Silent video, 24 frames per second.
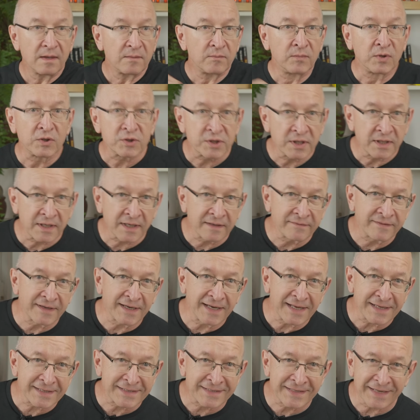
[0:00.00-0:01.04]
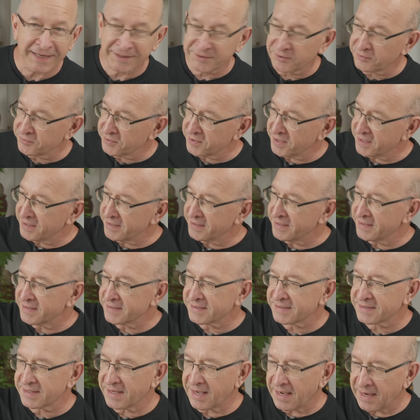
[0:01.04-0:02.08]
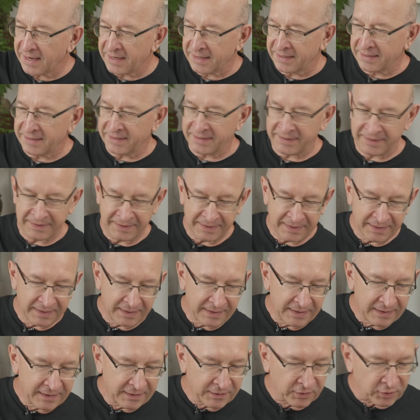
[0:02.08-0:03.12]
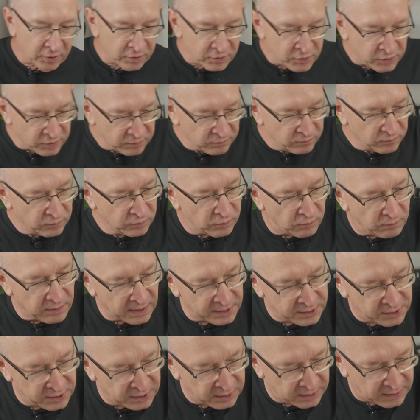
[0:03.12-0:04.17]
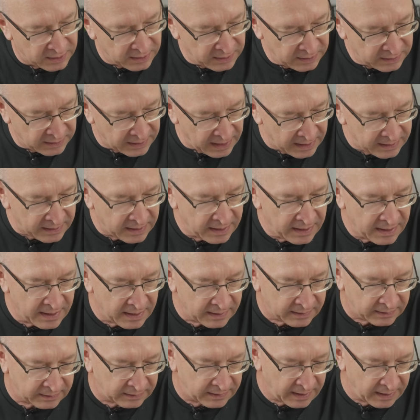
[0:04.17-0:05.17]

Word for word: Może rewelacja to nie jest, ale to są układziki takie jak